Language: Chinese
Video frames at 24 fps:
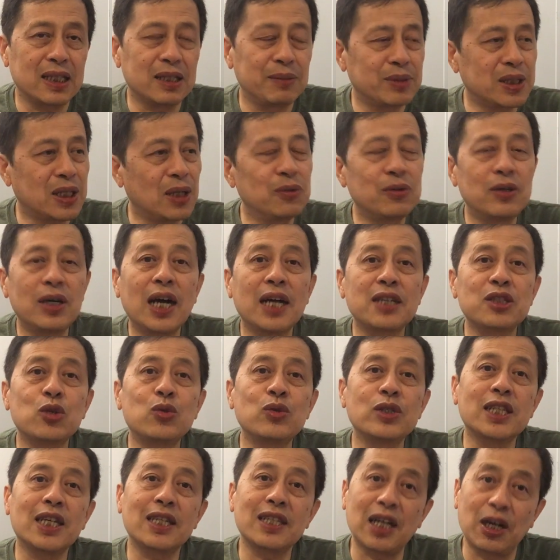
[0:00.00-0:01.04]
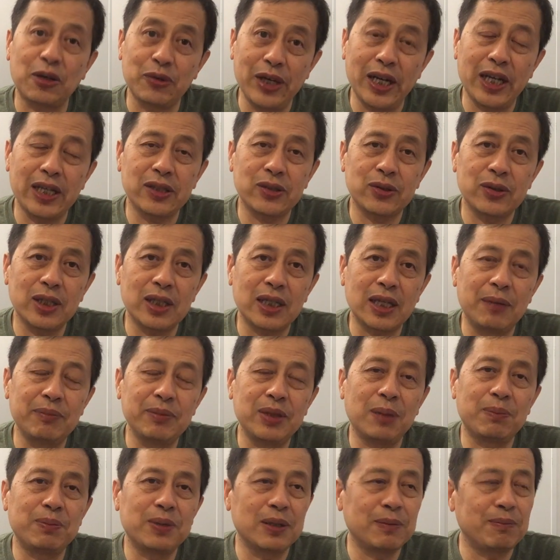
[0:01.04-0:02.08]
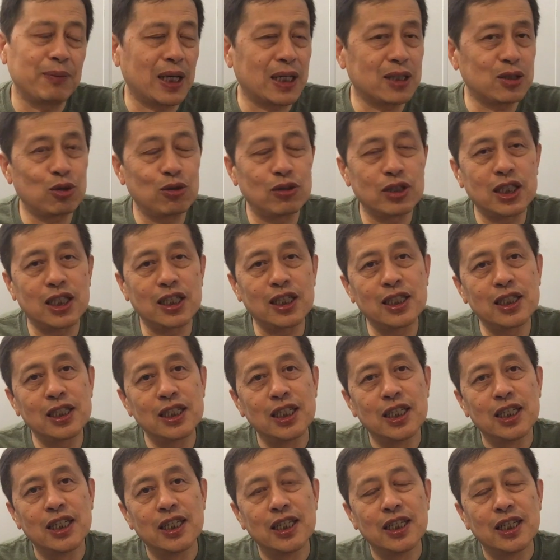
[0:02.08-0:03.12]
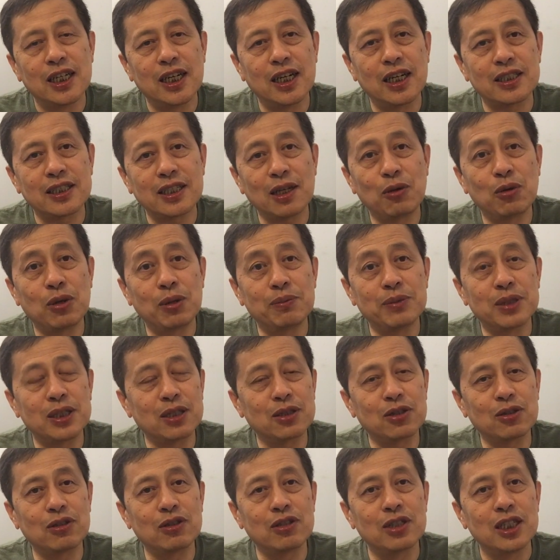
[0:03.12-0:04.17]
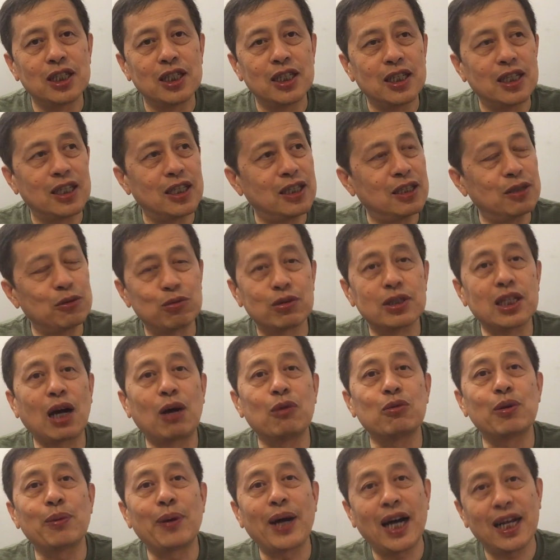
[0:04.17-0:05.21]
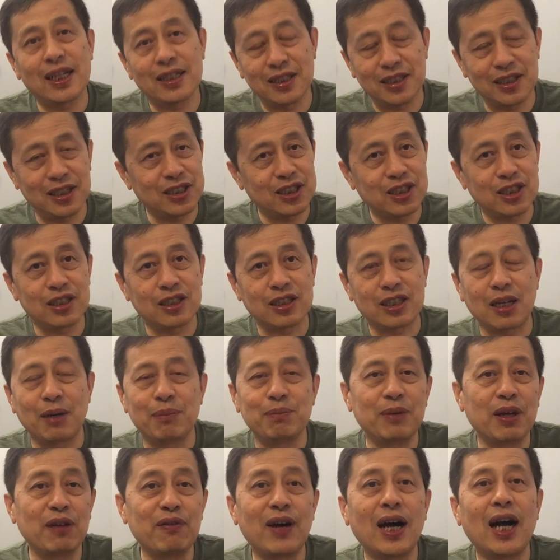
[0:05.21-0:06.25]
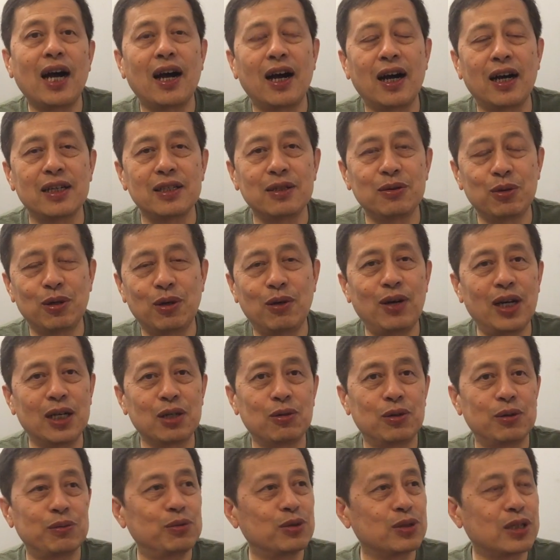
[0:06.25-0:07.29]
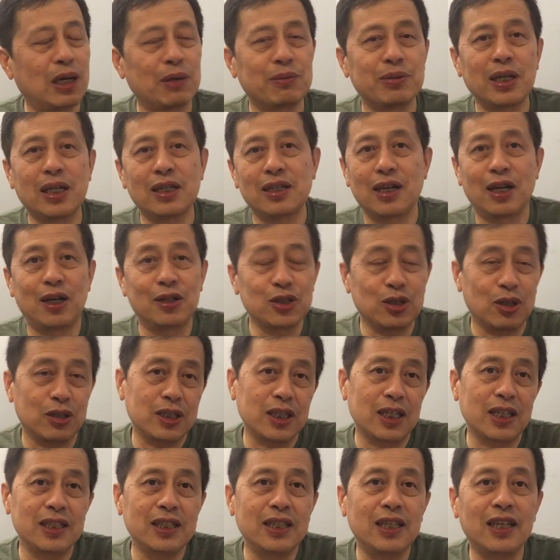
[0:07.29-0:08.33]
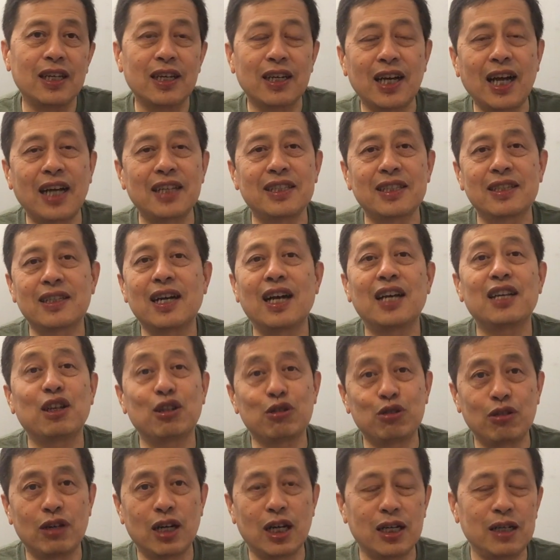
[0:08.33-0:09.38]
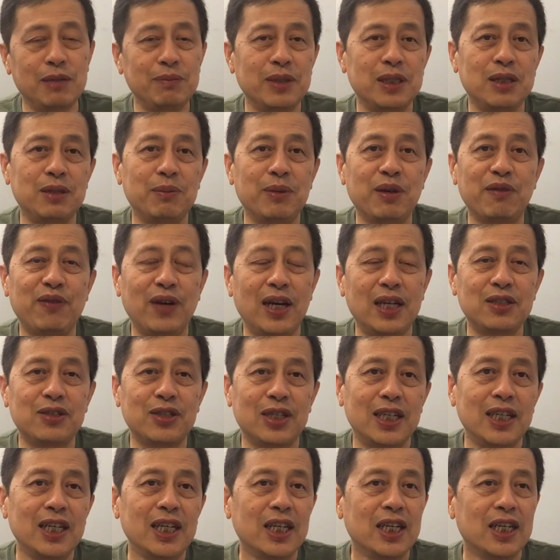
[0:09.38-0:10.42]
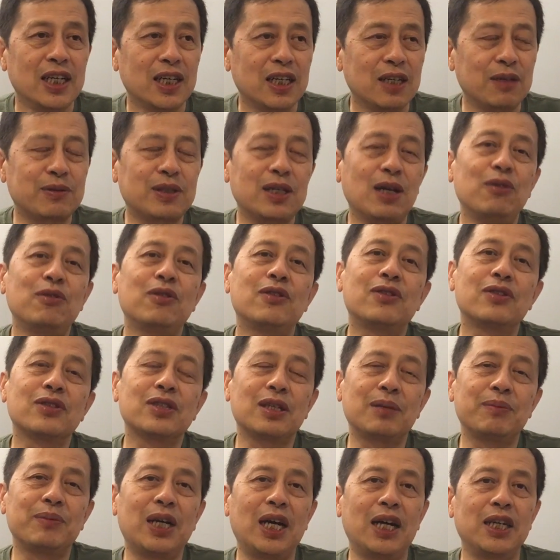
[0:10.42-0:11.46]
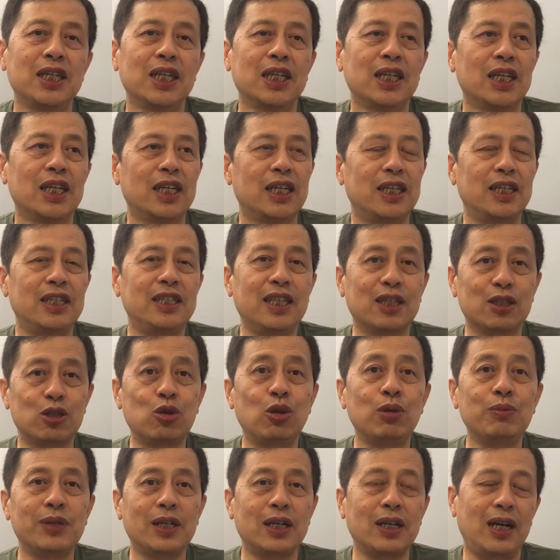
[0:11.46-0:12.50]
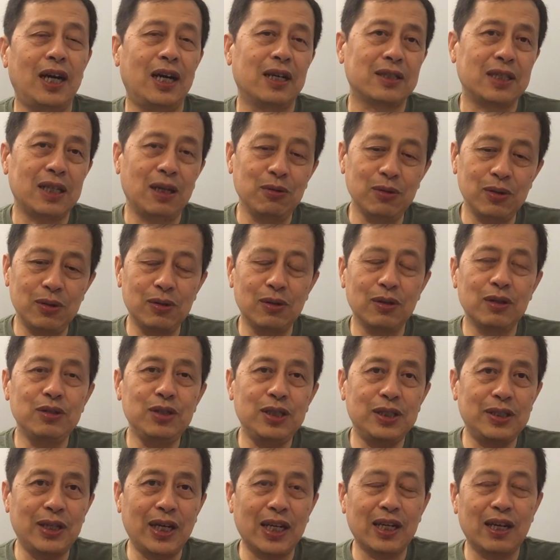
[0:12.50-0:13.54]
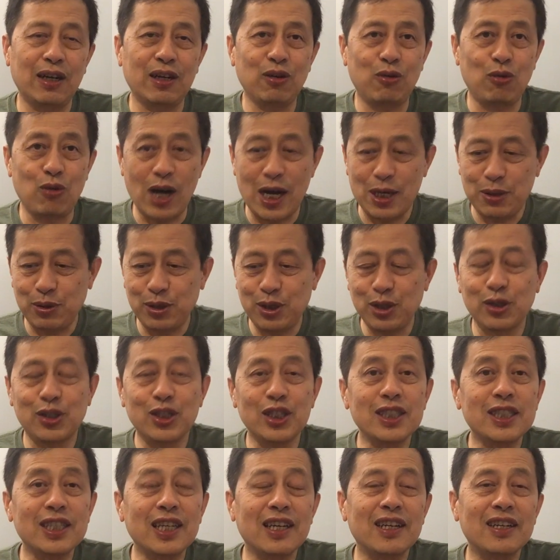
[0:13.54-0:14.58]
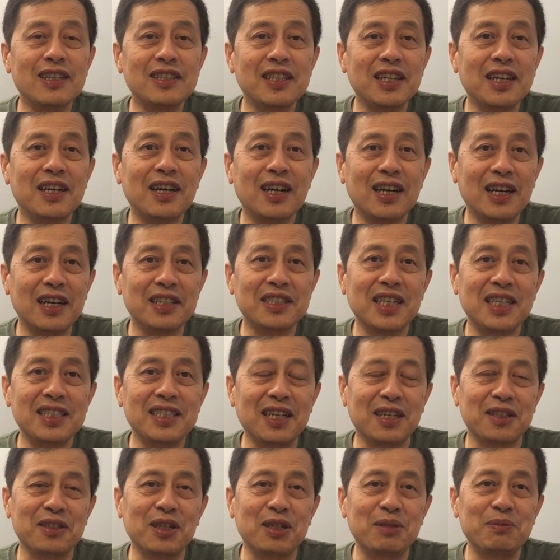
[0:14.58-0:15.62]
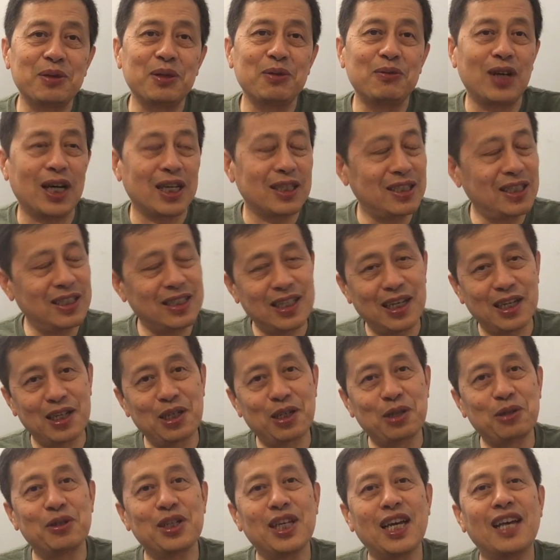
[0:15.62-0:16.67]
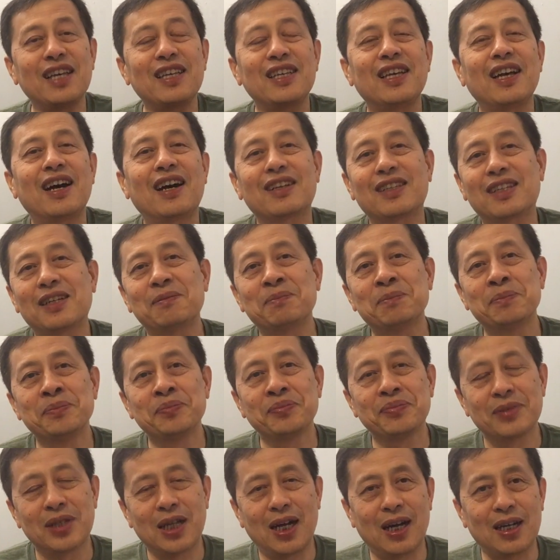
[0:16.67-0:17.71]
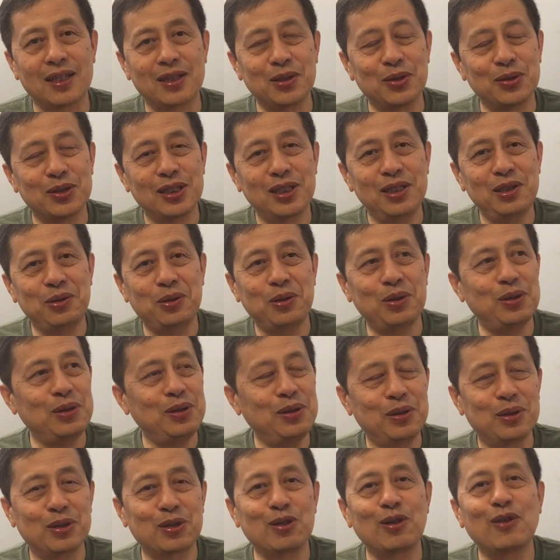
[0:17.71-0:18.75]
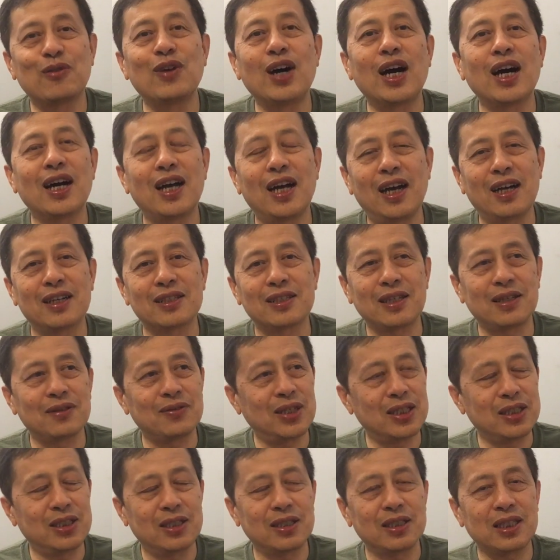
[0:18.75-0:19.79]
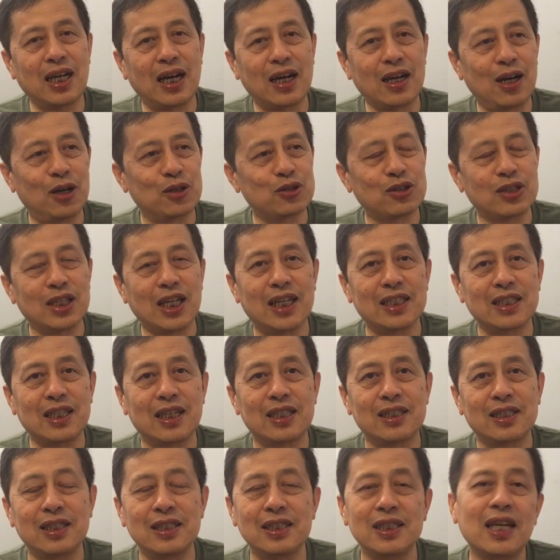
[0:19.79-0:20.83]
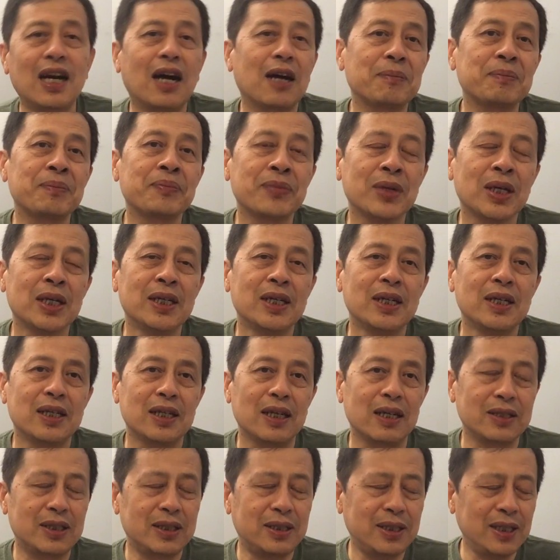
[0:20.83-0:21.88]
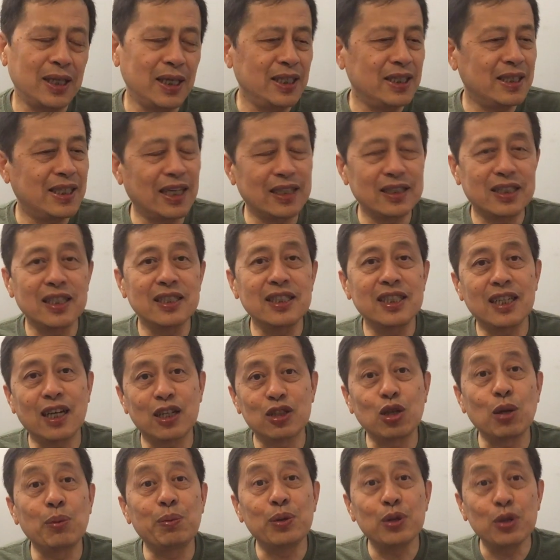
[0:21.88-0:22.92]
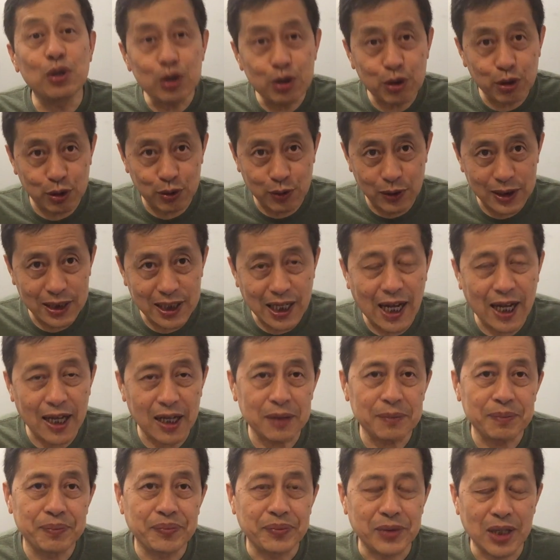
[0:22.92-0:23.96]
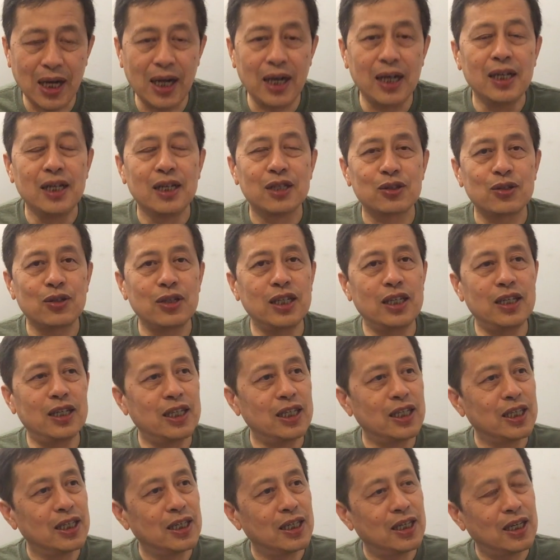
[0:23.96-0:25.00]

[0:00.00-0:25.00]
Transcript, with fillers: 那么张文宏还是共产党员，所以他们也不能把它说成啊，像我们这种无党无派的人士，他们没法啊。如果换了我们无党无派，老早就给你干下去了，根本你没发言权。那么张文宏这么也聪明啊，张文宏以原来的话语就跟这个刚才讲的人民网底下的留言一样的啊，都是一语双关啊，双关。其实他告诉大家的真相，那这一点真相都不允许存在了啊，所以。